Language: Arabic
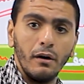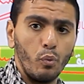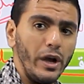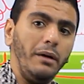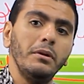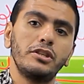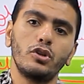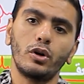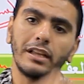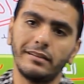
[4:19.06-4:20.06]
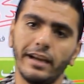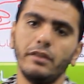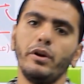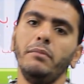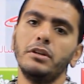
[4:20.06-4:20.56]
ويعمل السلوك ده
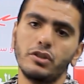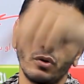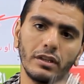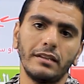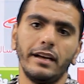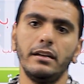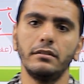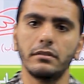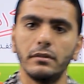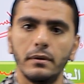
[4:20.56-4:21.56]
تاني ويعمل السلوك ده تالت